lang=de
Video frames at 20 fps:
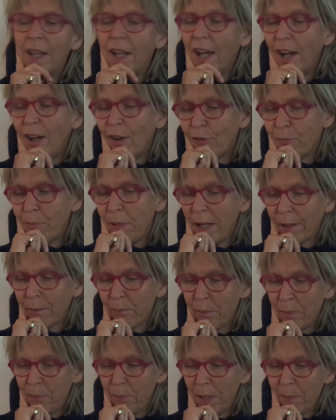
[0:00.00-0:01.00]
Auf per,
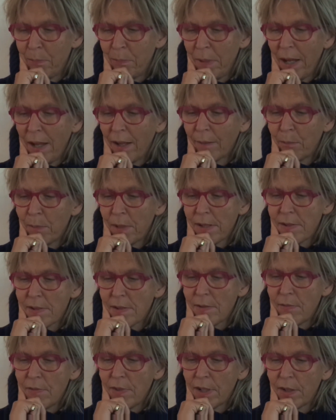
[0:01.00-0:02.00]
per Bergmann
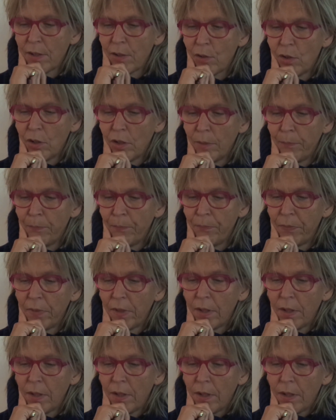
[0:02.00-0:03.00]
sind wir gekommen,
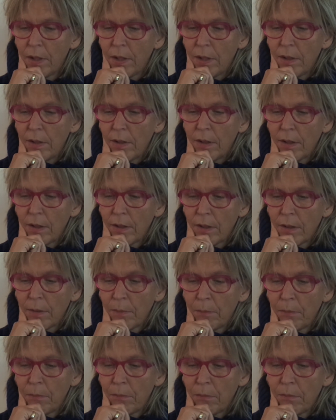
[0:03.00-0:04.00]

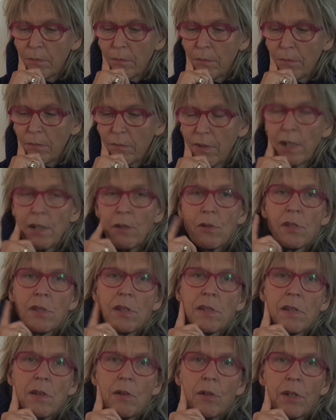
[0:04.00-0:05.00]
ähm, weil uns
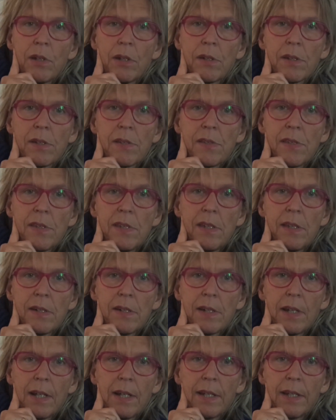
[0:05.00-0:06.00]
das auch
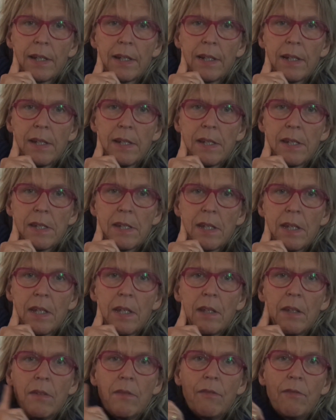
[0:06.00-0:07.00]
interessierte eigentlich,
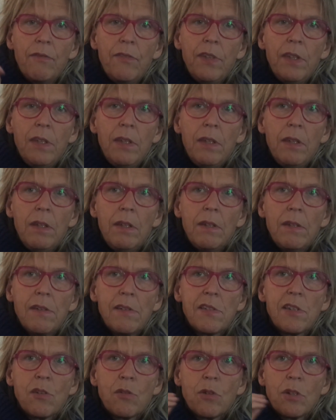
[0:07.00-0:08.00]
wie die
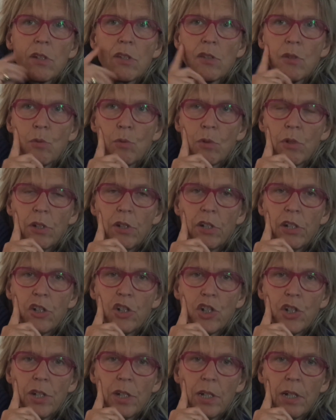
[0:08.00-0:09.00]
Situation in den
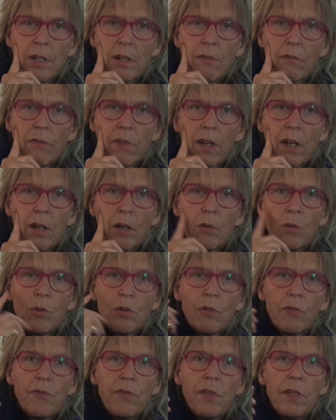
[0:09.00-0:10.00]
Städten war
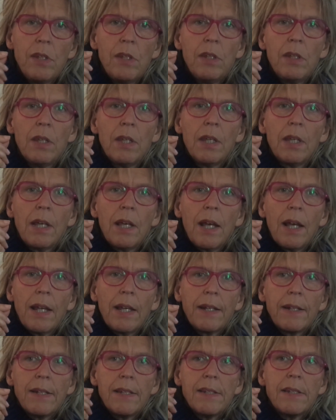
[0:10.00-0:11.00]
und wie
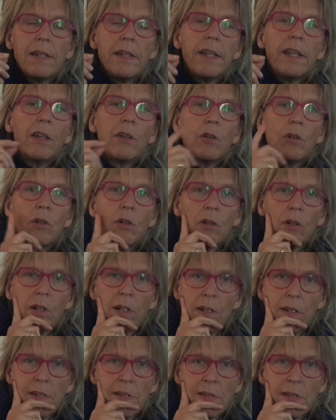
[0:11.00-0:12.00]
eigentlich linke
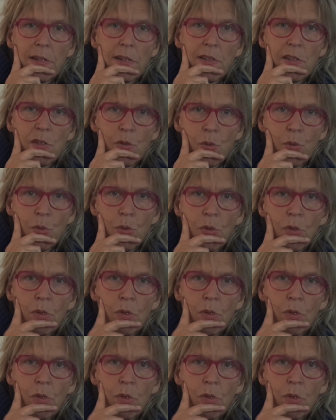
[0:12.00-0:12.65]
Organisationen,